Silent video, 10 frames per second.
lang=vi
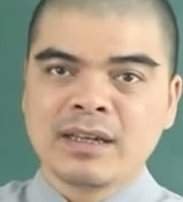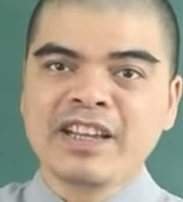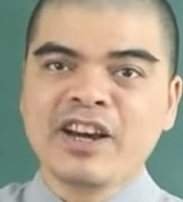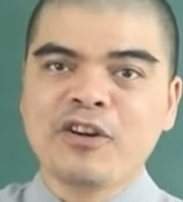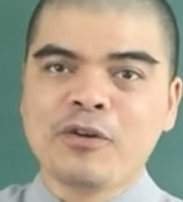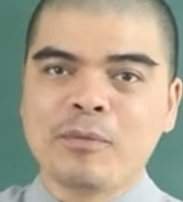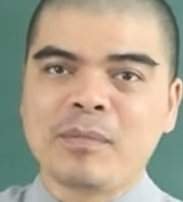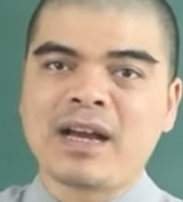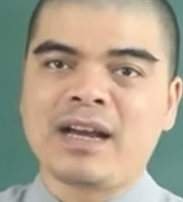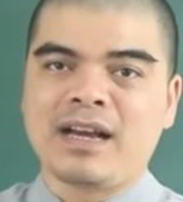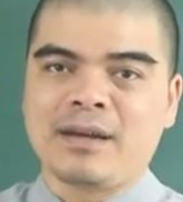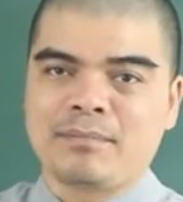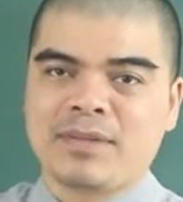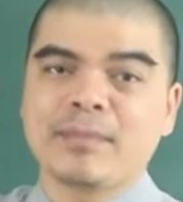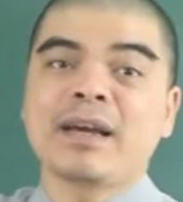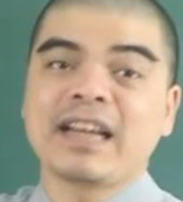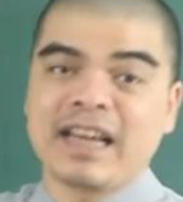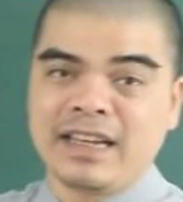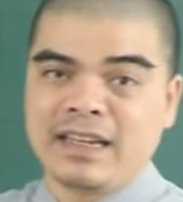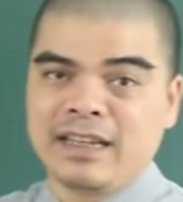Điều mà cái ban
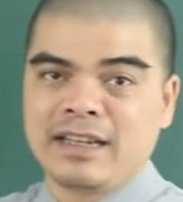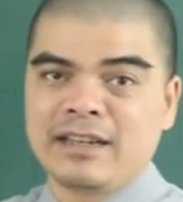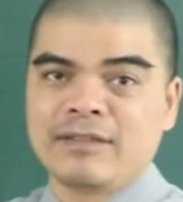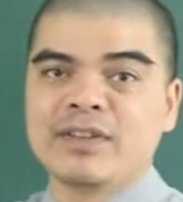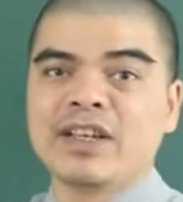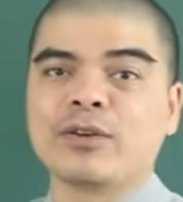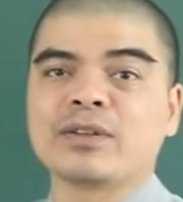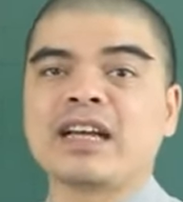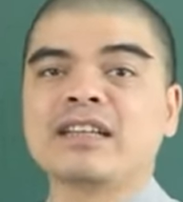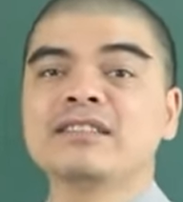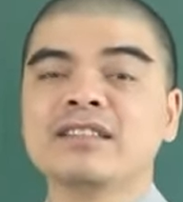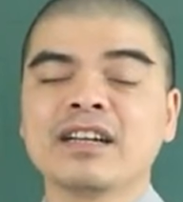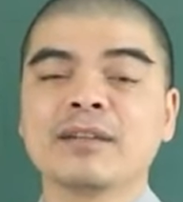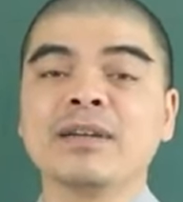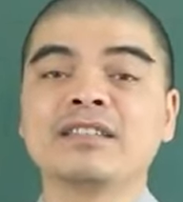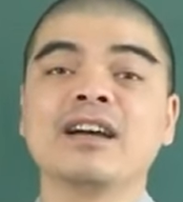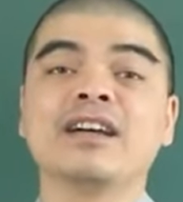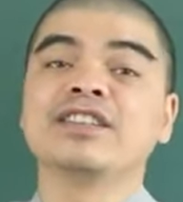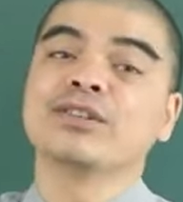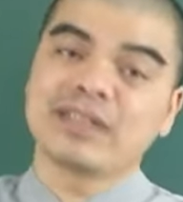ngày ấy, vì có thái dương cái mặt
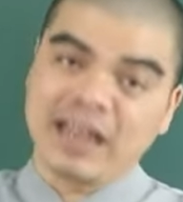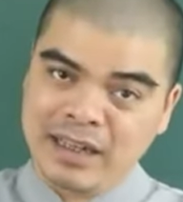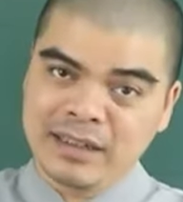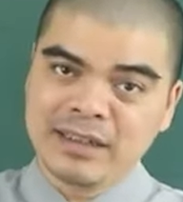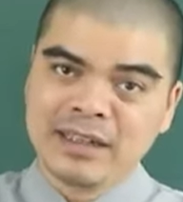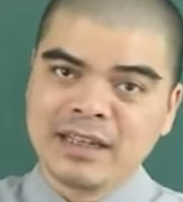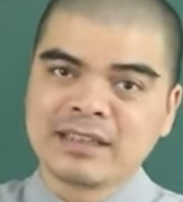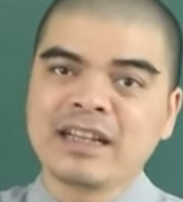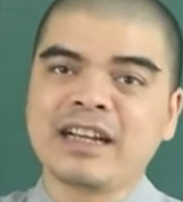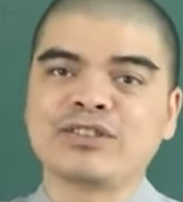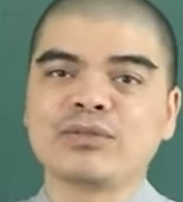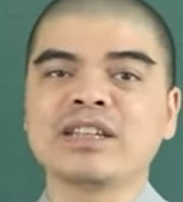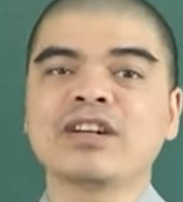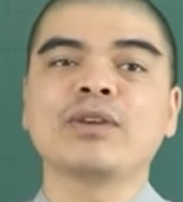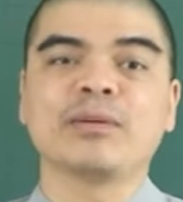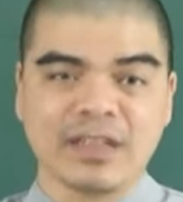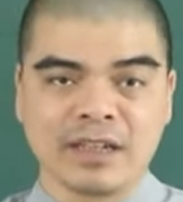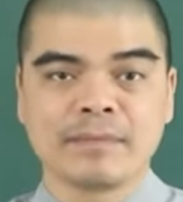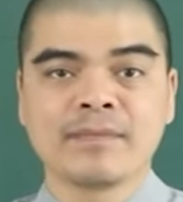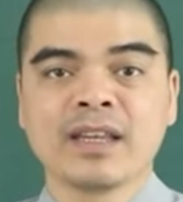trời chiếu sáng nên là chúng sẽ không làm
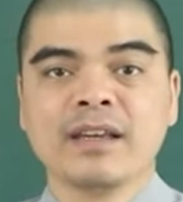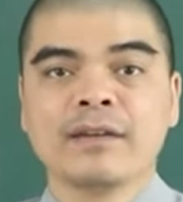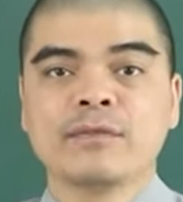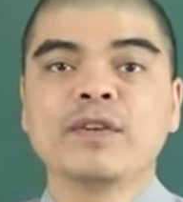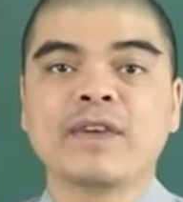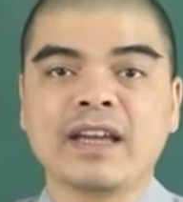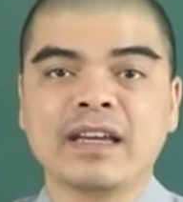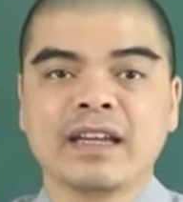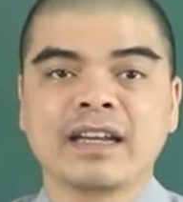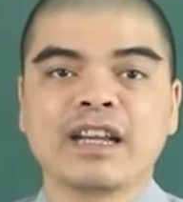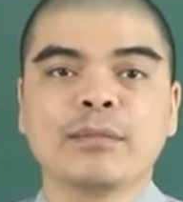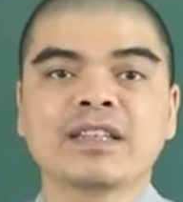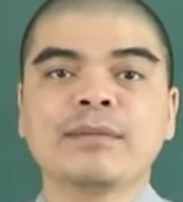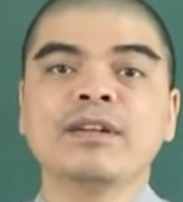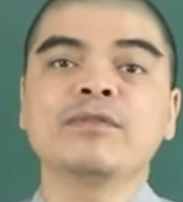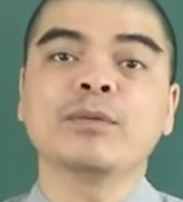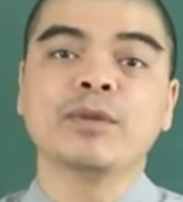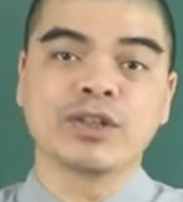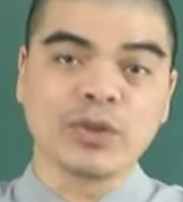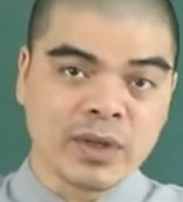được. Vì vậy, nếu mà thắp hương vào
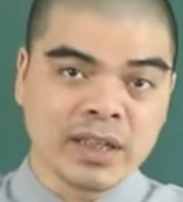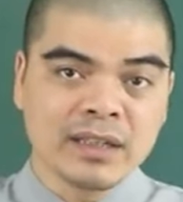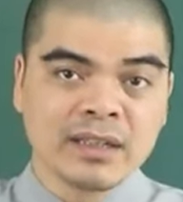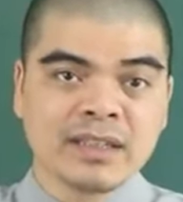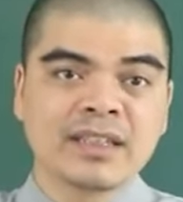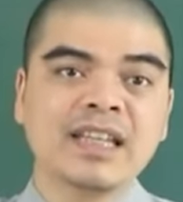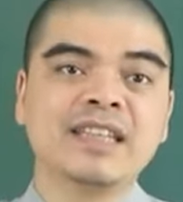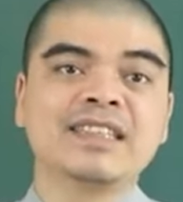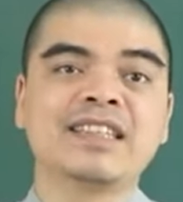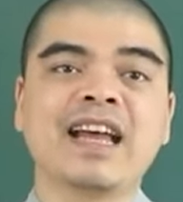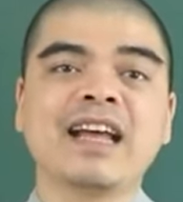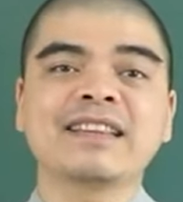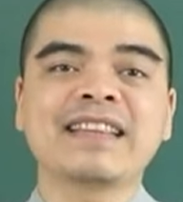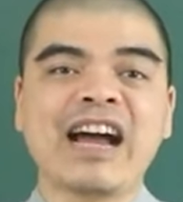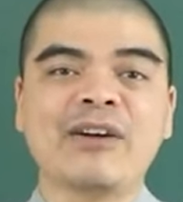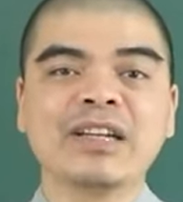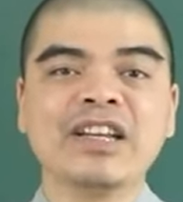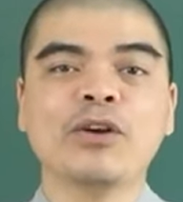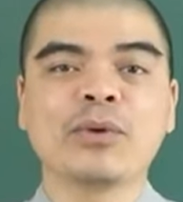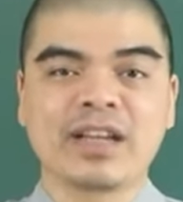buổi tối thì sẽ tạo
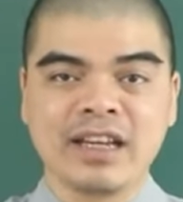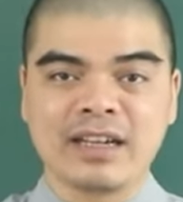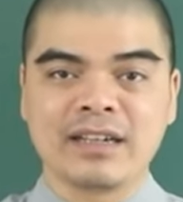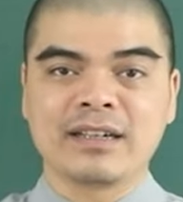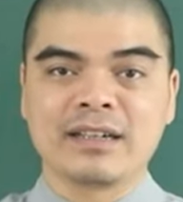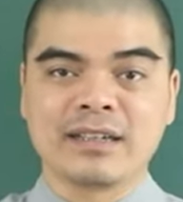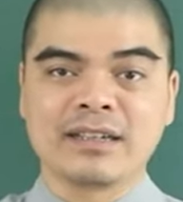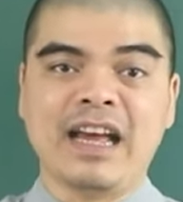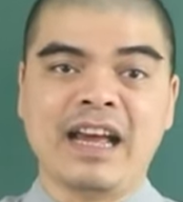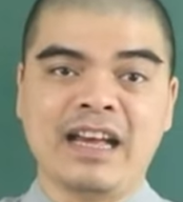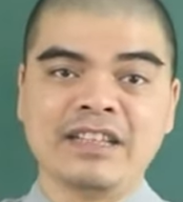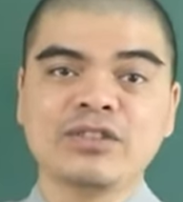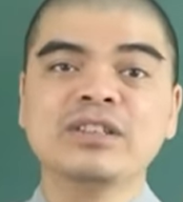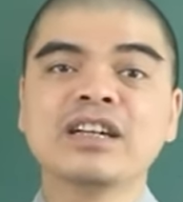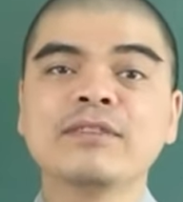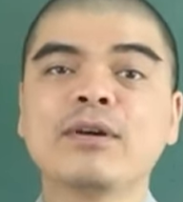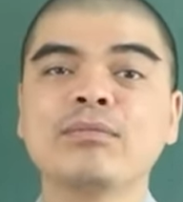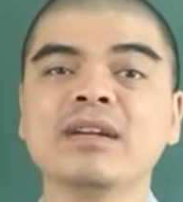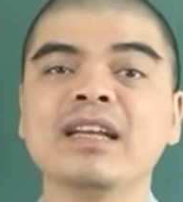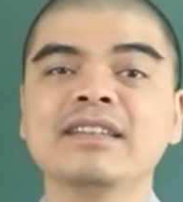điều kiện để cho những cái
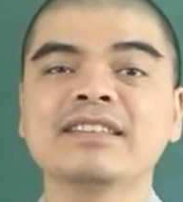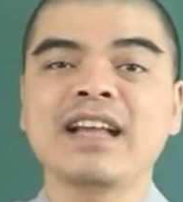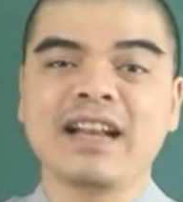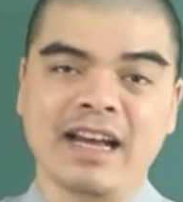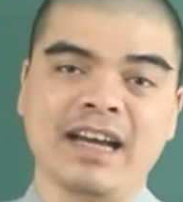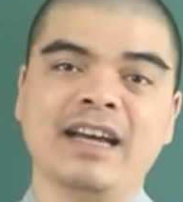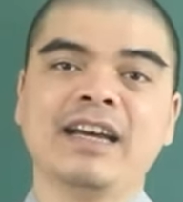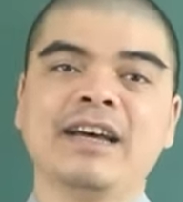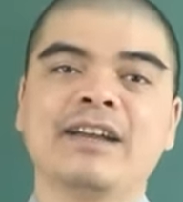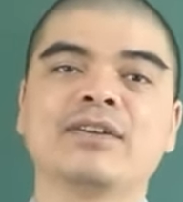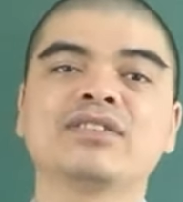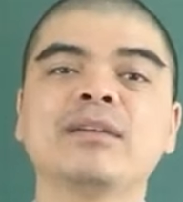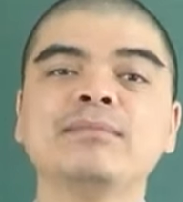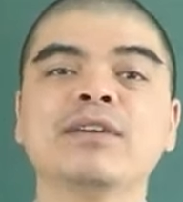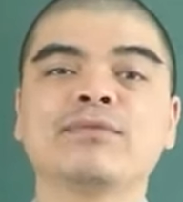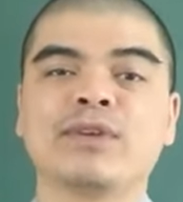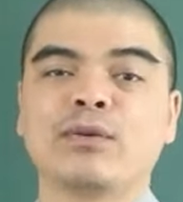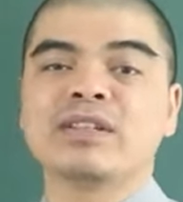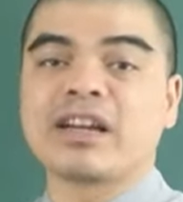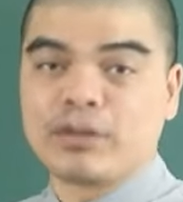vong linh xa lạ nó xâm nhập vào
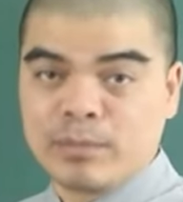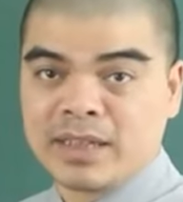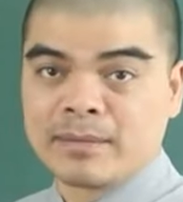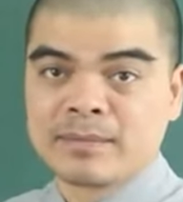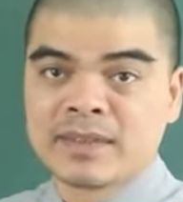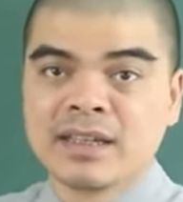ngôi nhà của mình.